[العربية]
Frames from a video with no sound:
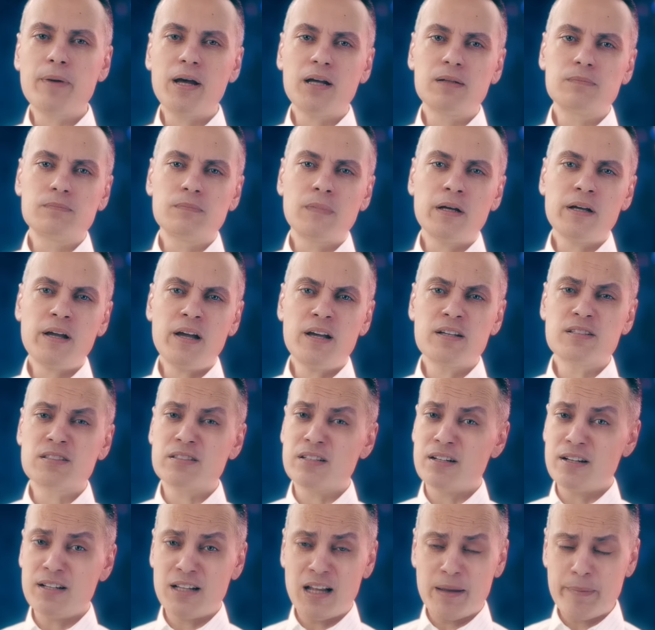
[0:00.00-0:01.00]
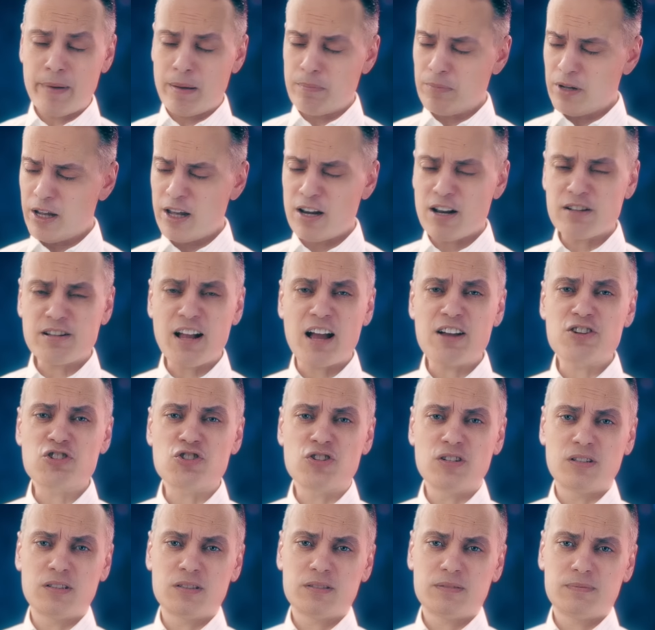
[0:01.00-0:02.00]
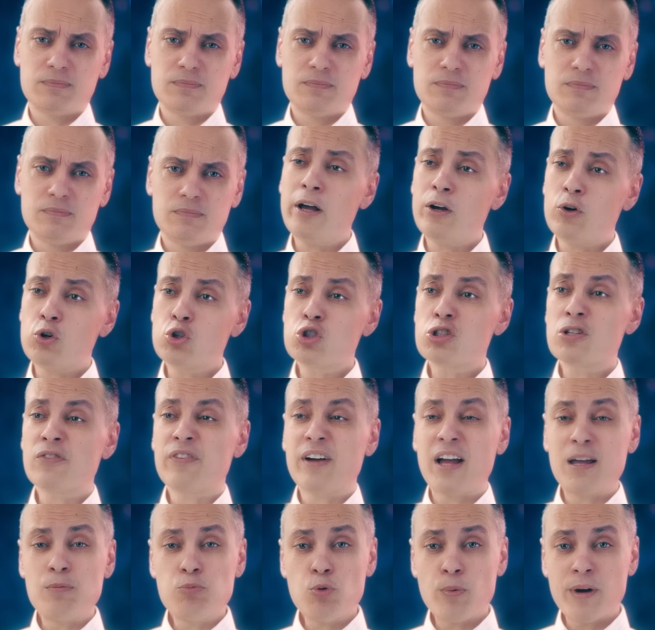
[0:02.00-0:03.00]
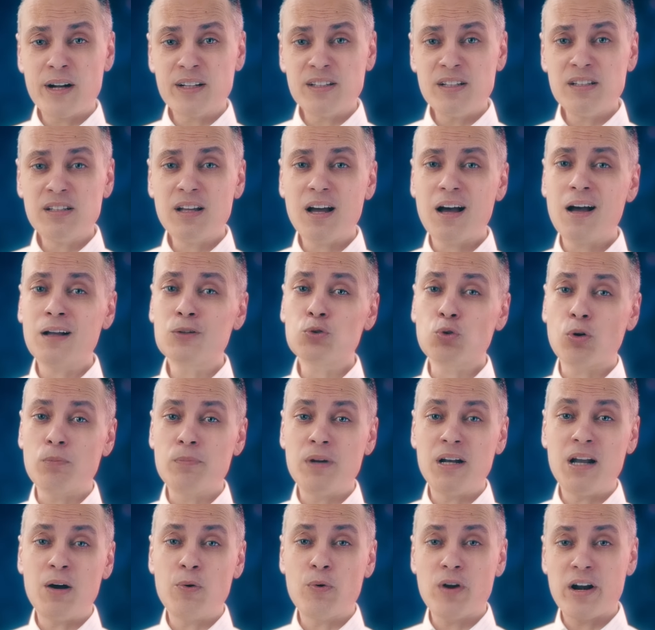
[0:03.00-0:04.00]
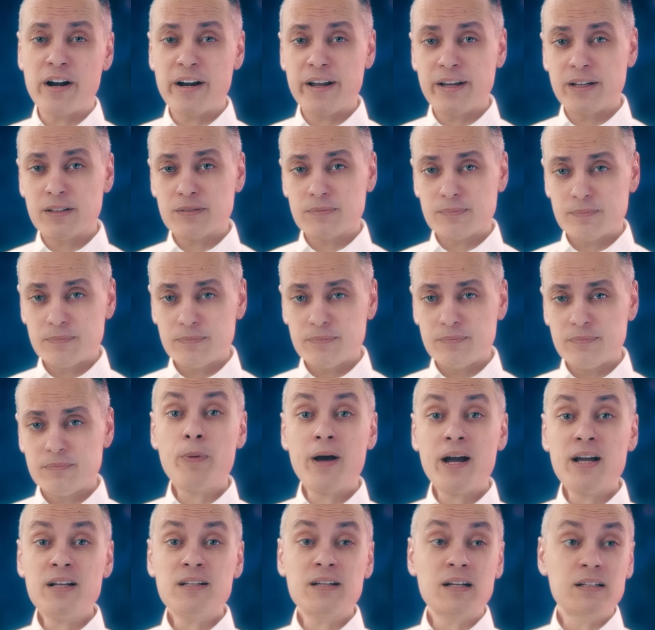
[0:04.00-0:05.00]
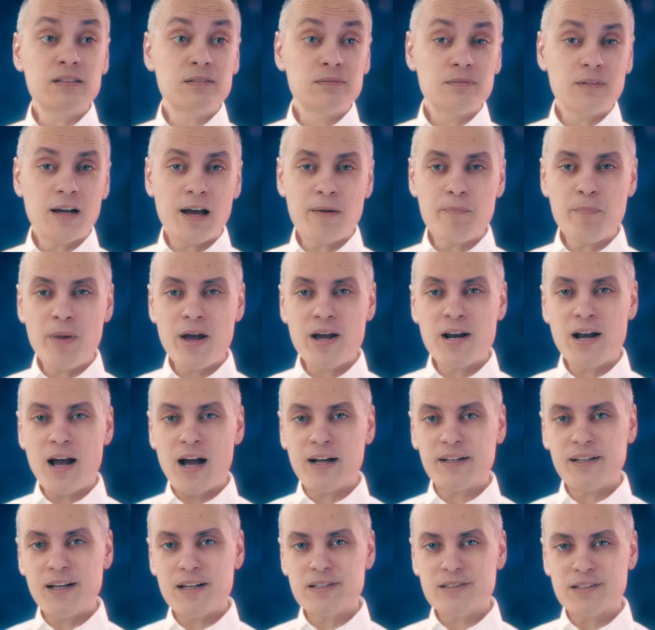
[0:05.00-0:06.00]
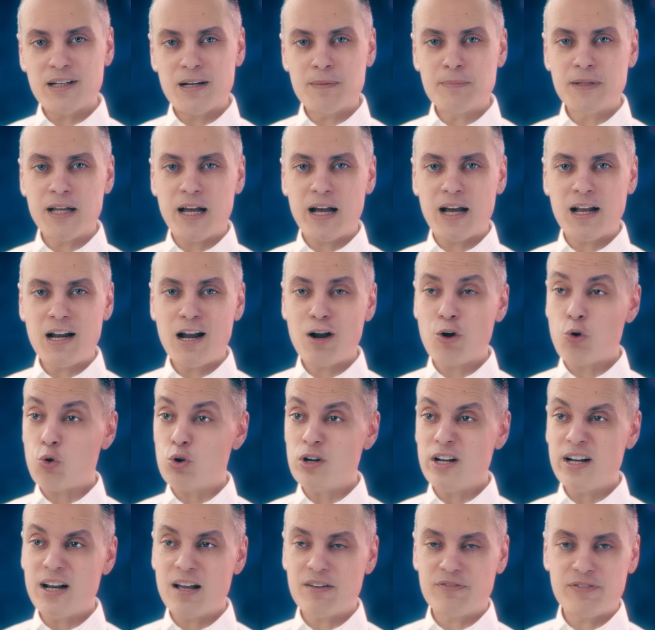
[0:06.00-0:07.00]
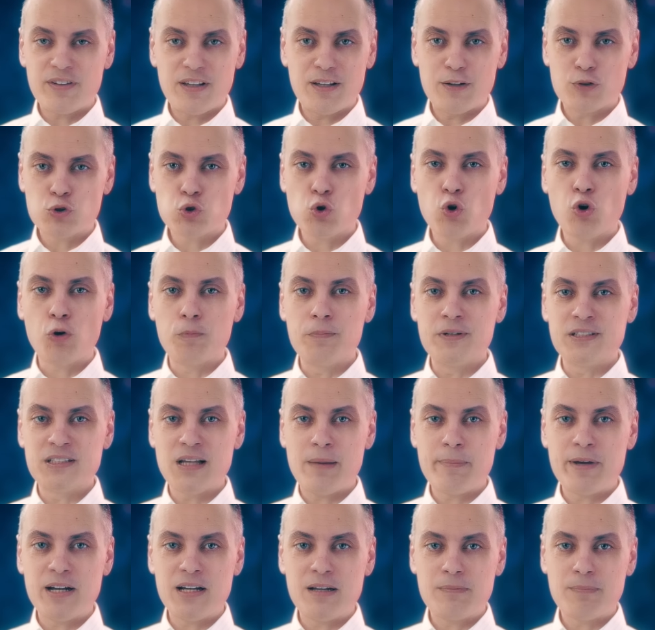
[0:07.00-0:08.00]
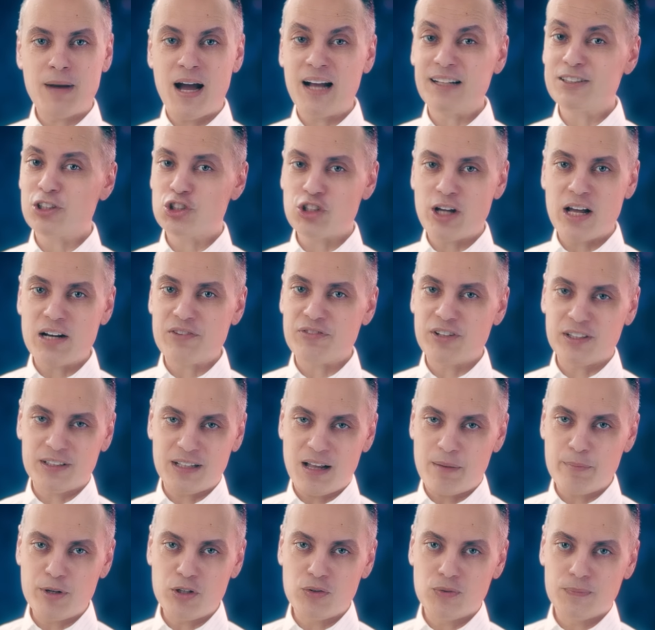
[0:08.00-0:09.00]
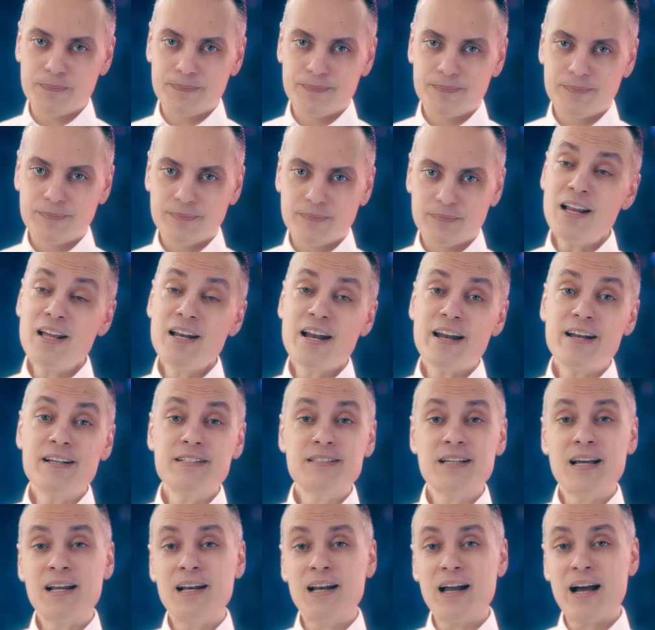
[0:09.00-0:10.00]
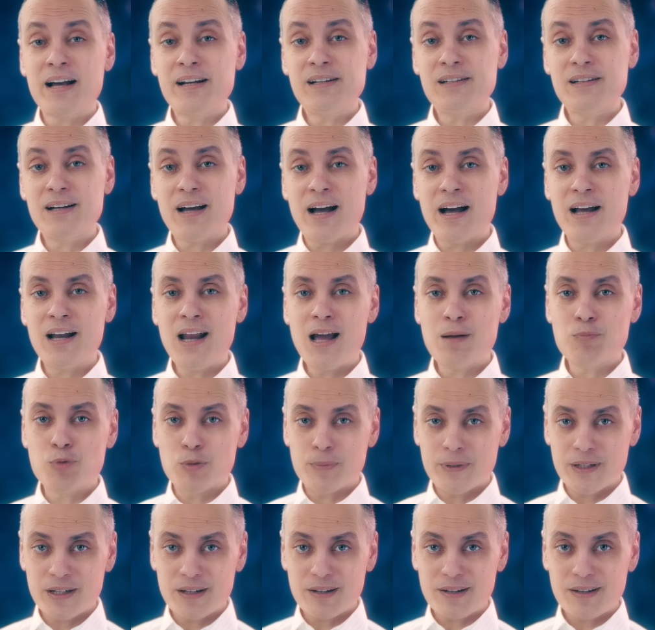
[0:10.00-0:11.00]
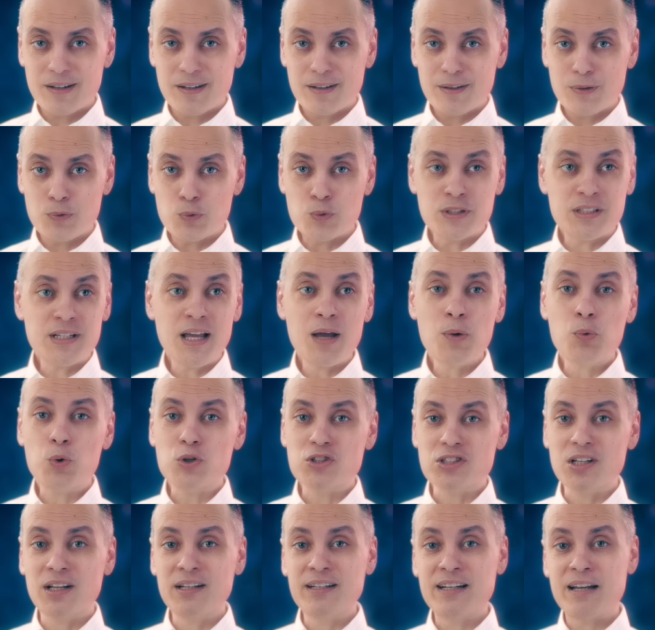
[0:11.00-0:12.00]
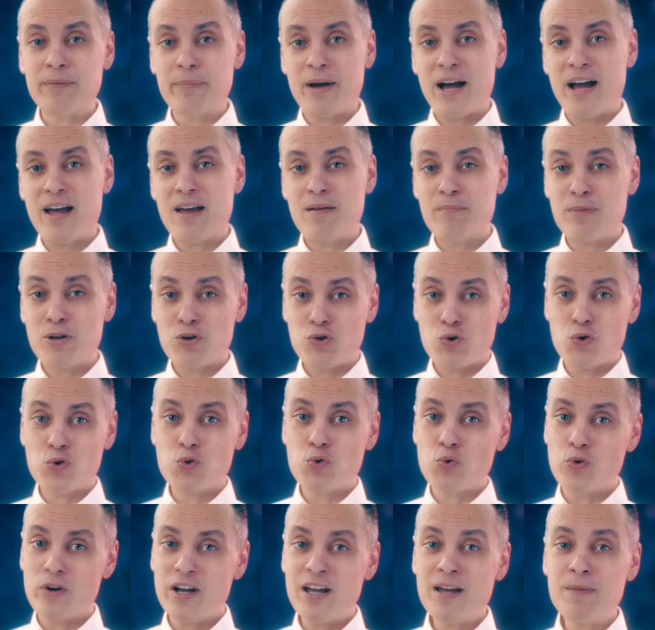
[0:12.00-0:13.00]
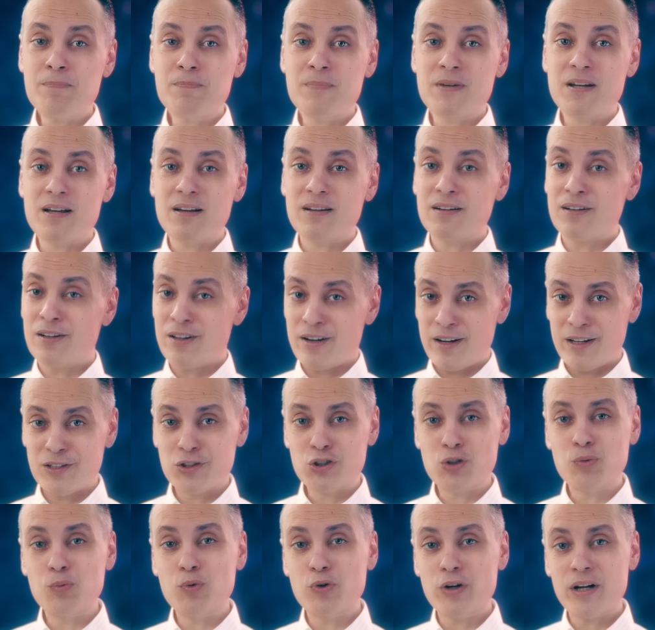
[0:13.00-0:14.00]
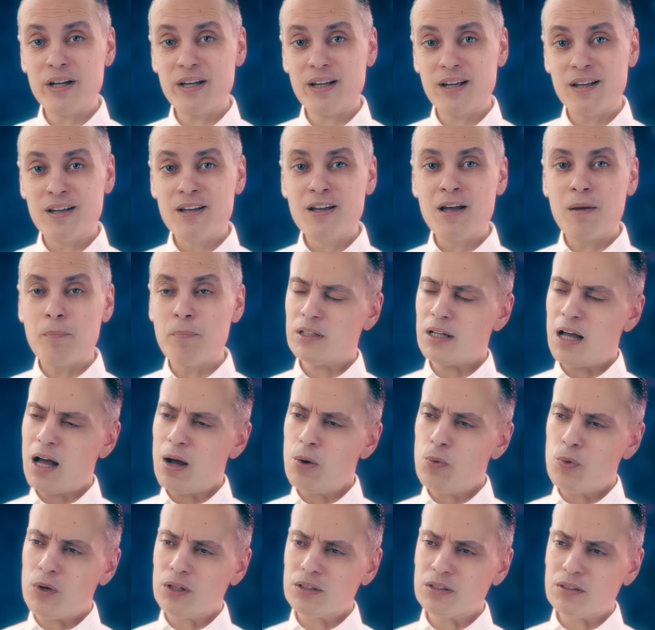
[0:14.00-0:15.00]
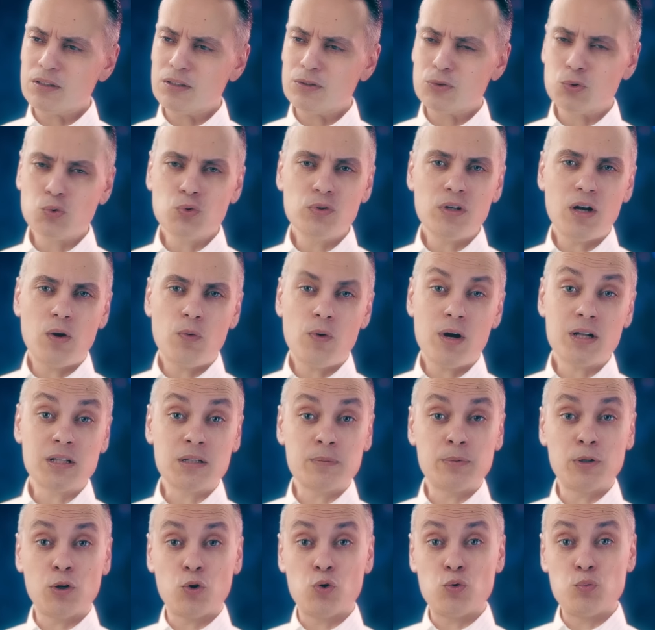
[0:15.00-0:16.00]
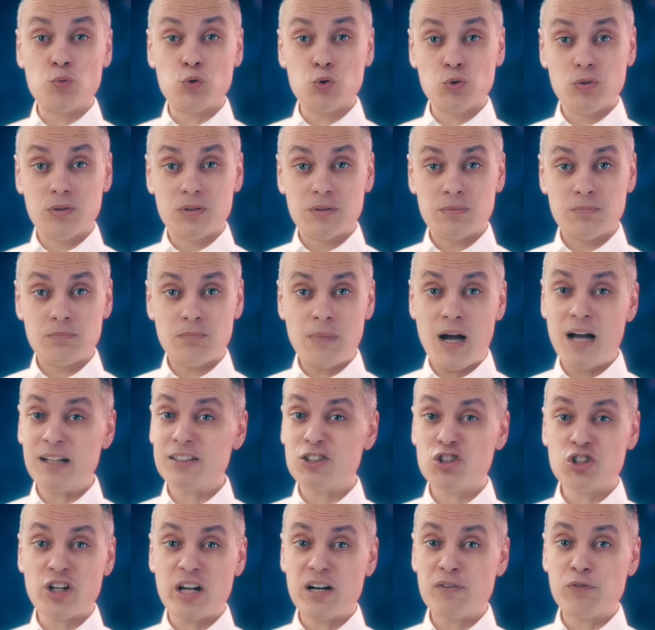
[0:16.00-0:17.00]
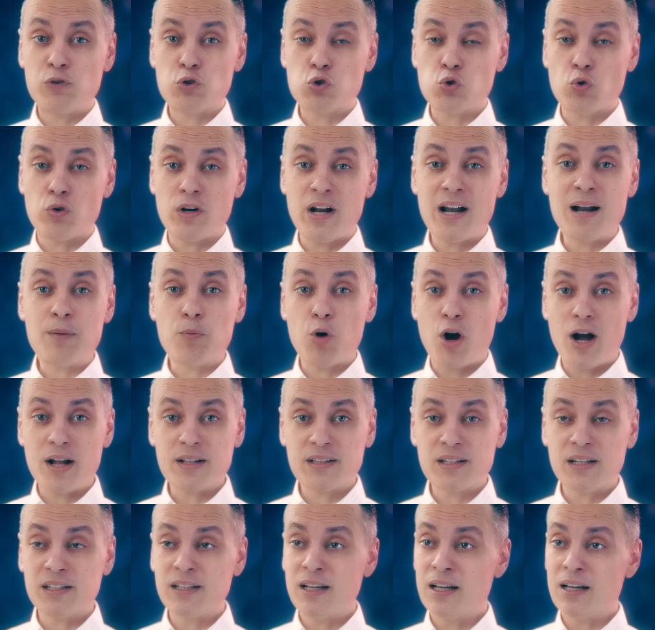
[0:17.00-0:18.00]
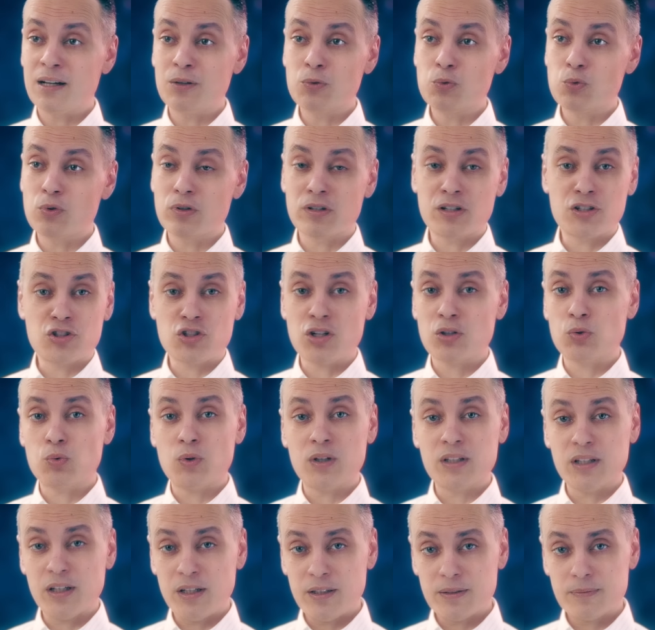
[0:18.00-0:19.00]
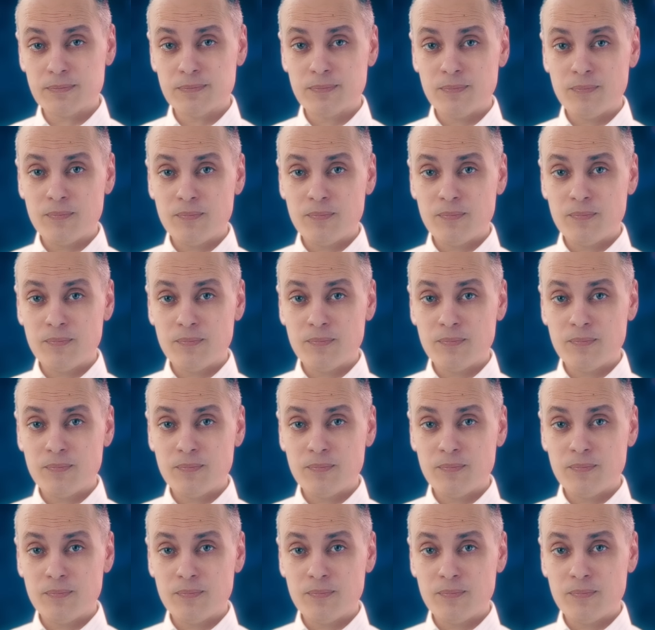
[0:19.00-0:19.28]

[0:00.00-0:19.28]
هنا بقى هيحس ان تمام كده اتعشت وهيخش في غيبوبه جديده اطول من الاولانيه وبعيدا عن باقي الاحداث اللي مدخلانا كلنا في ثقب زمني محدش عارف يطلع منه خلينا نسال عن علاء مبارك وازاي وصلنا معاه من كونه ابن لرئيس جمهوريه متحوط طول الوقت بالغموض محدش عارف له شغلانه محدده او نشاط واضح